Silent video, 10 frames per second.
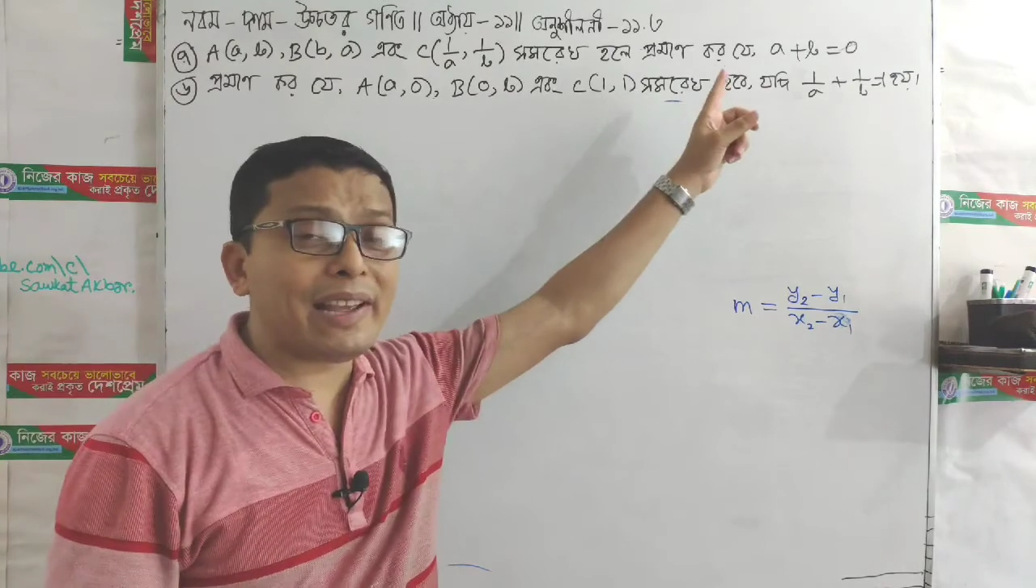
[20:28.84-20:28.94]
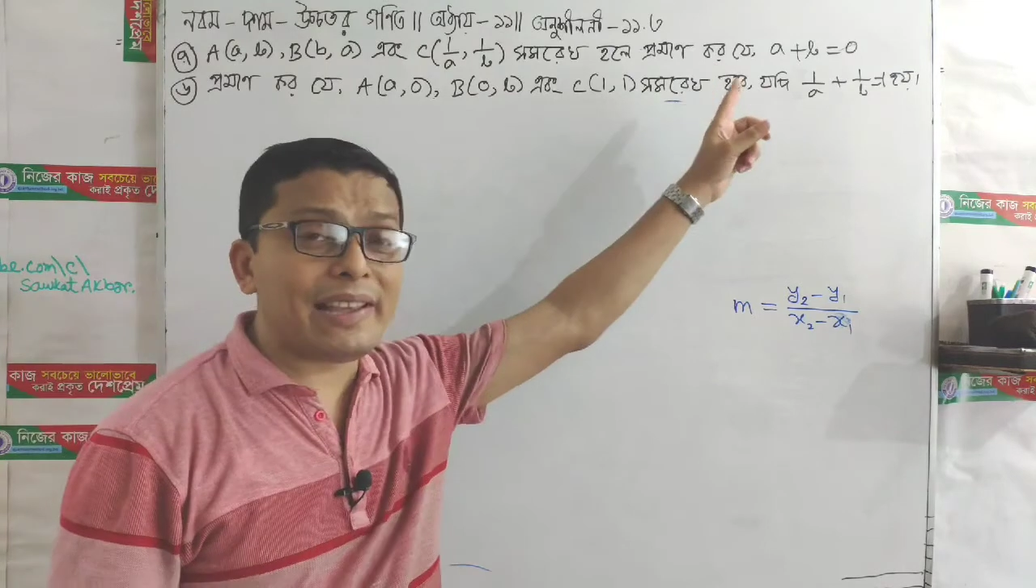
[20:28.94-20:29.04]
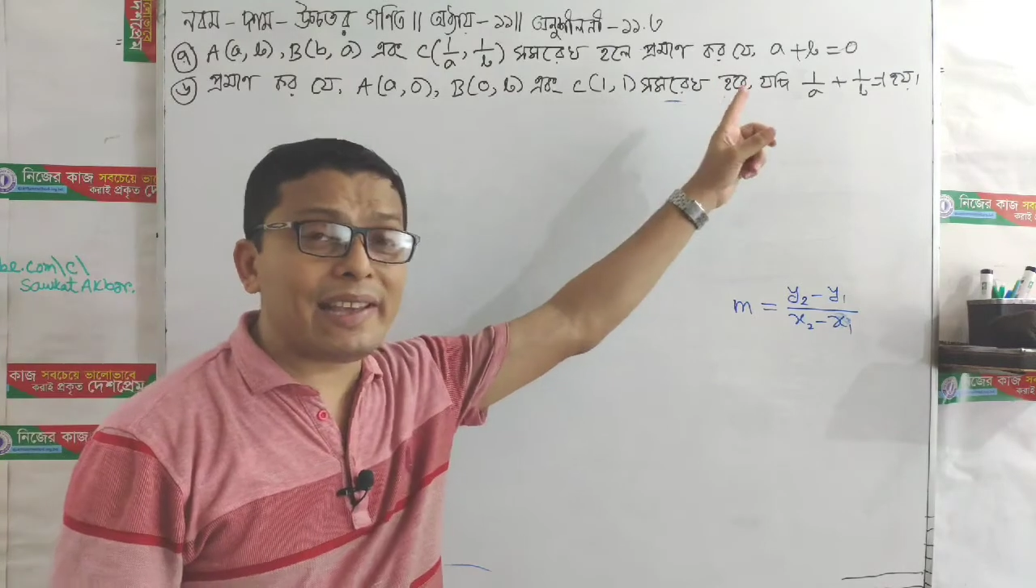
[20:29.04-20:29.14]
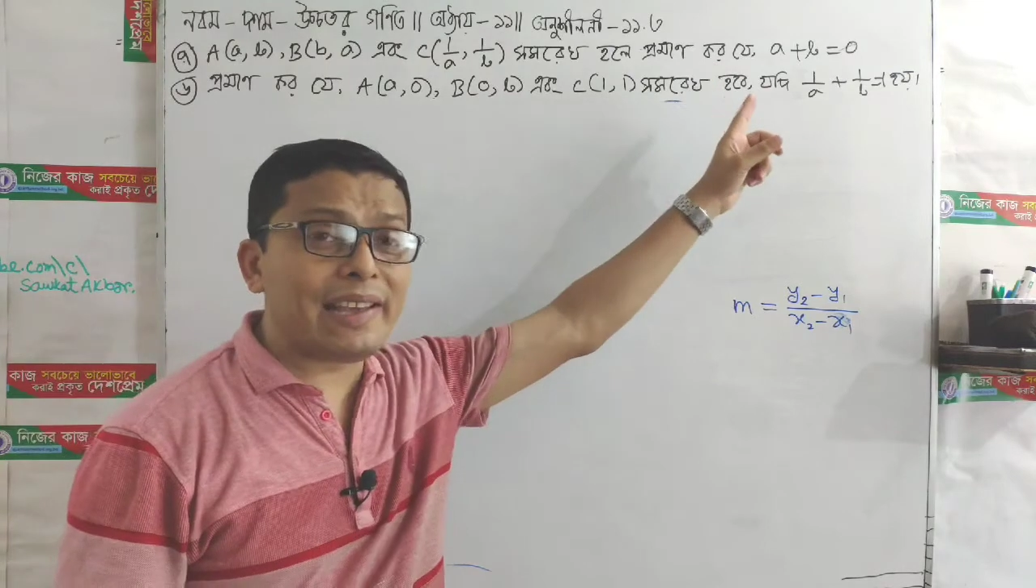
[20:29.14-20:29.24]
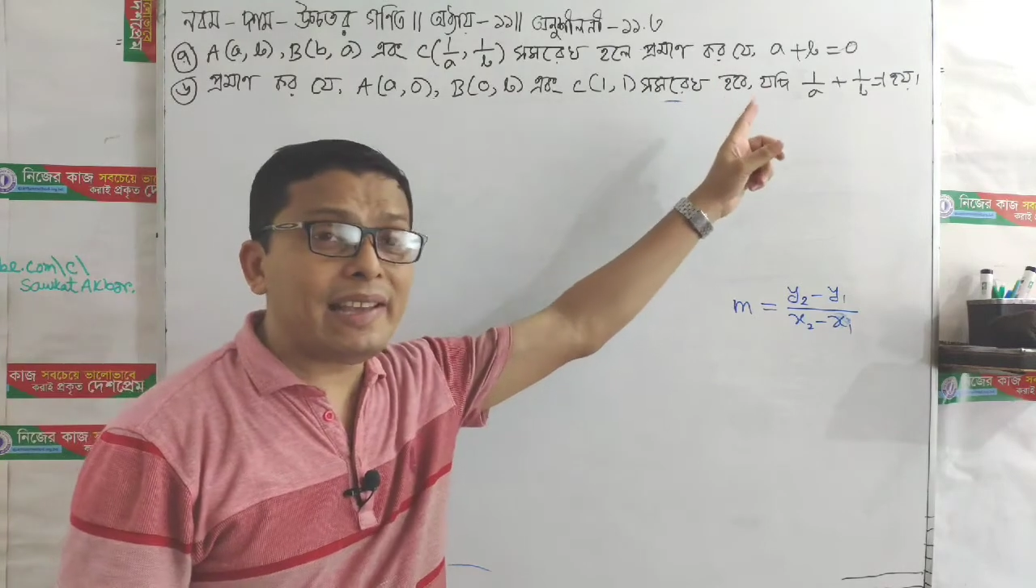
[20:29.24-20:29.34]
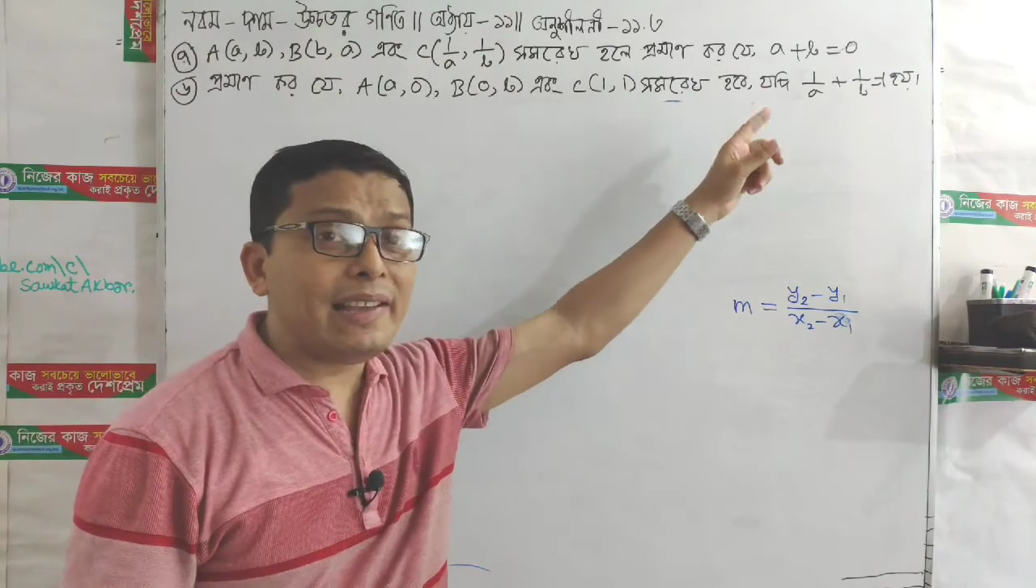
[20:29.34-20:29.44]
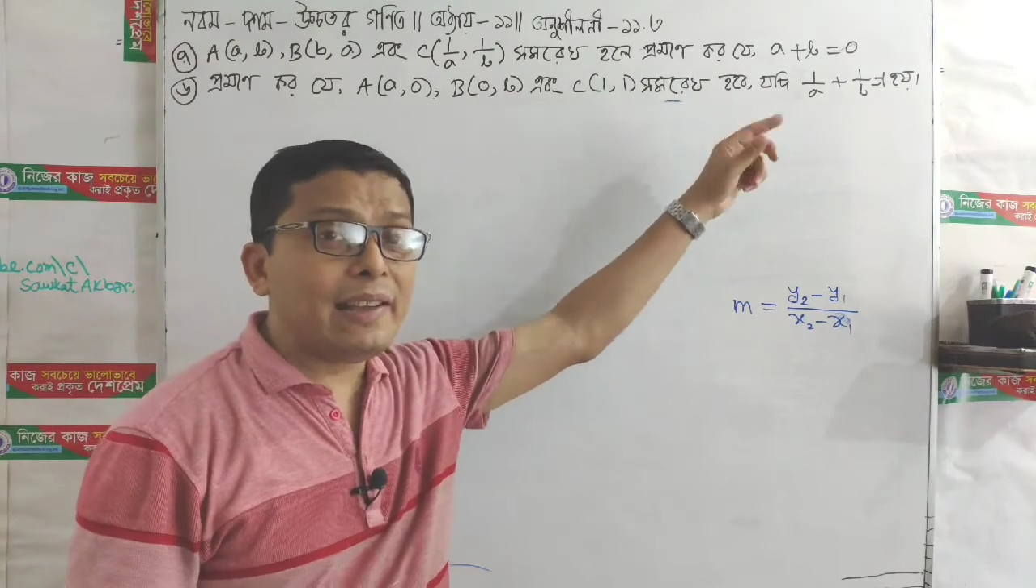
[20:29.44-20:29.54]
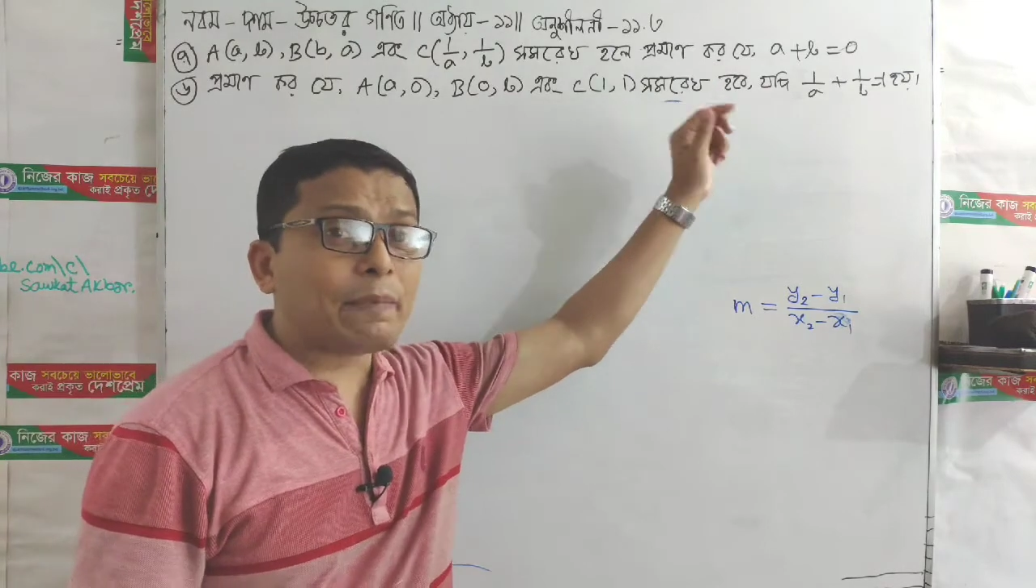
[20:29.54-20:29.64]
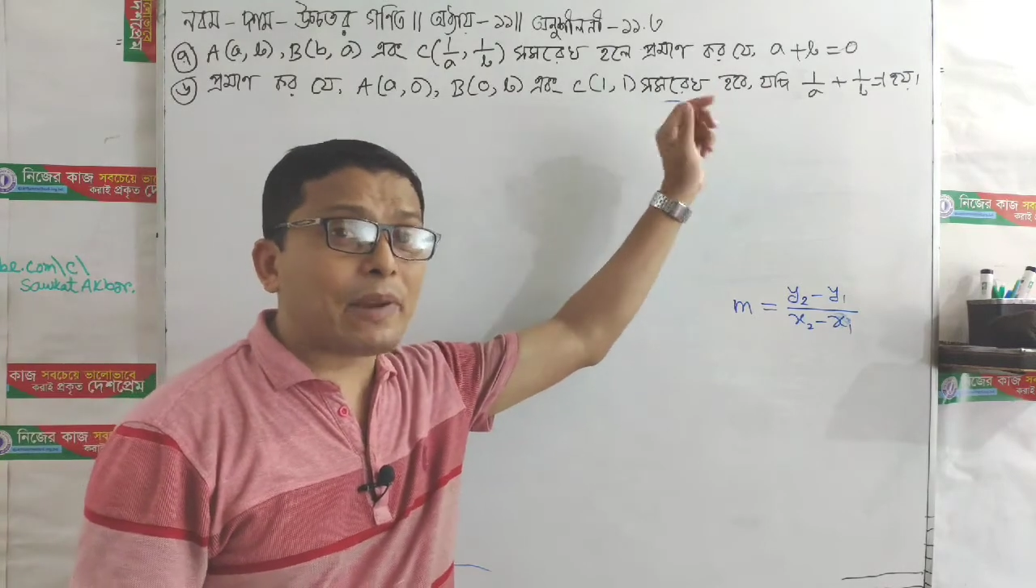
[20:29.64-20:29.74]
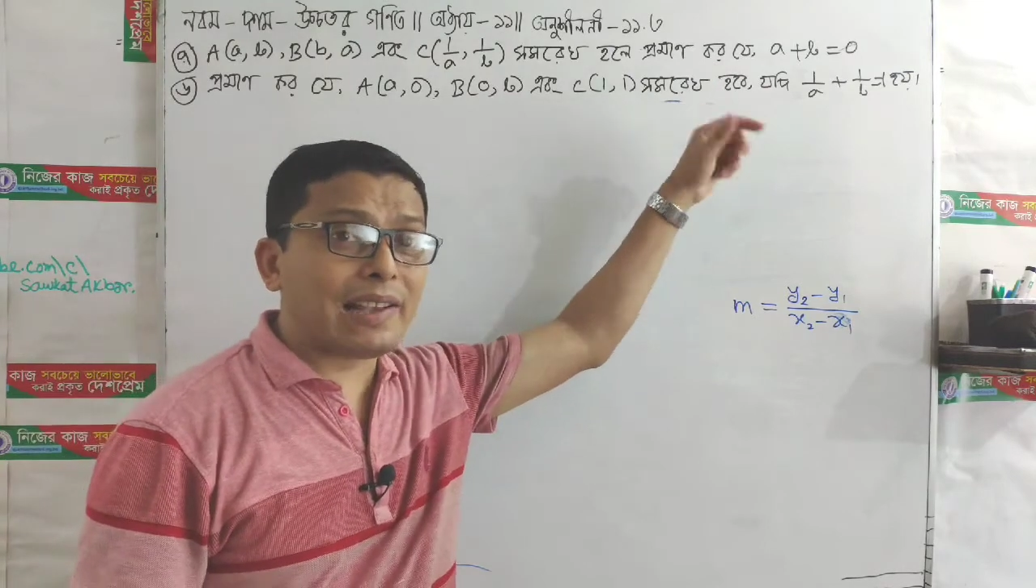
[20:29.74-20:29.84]
বাই এ
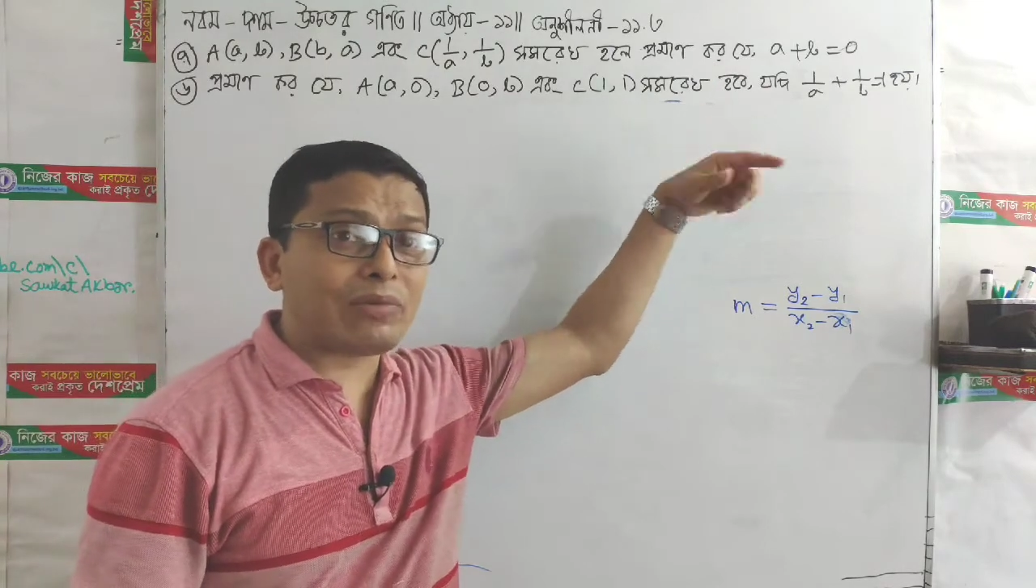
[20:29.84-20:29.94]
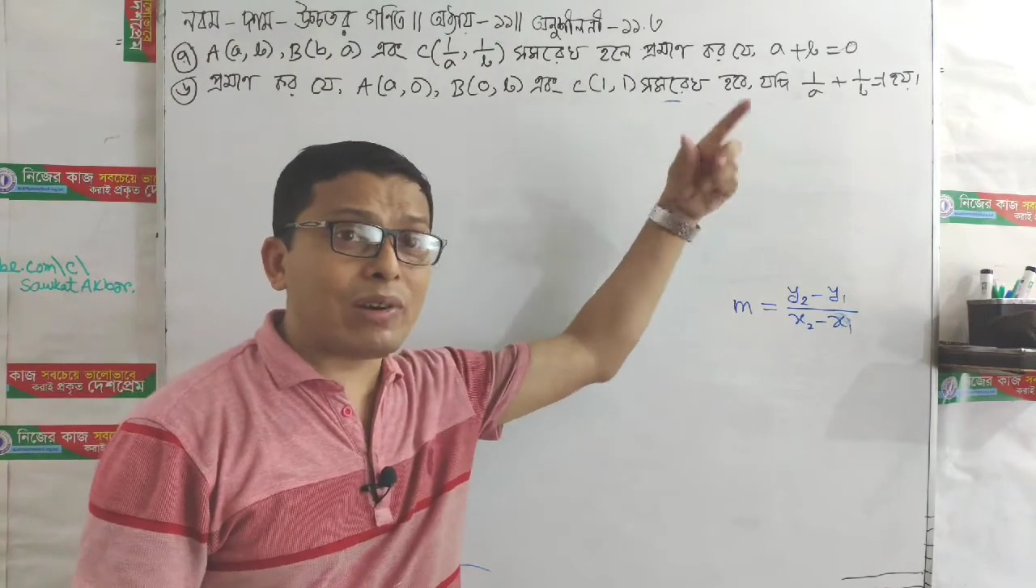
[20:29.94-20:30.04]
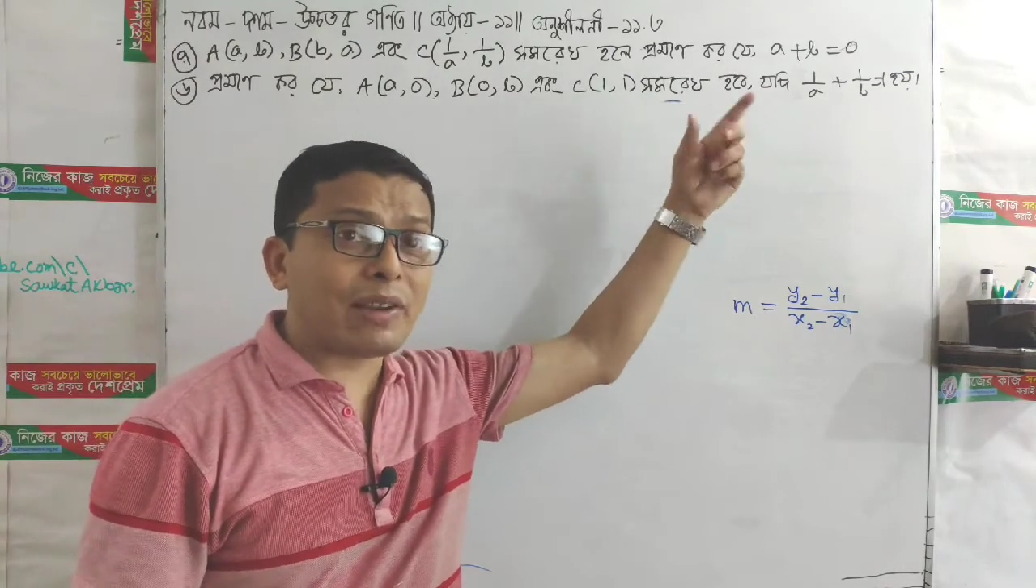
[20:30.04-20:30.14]
প্লাস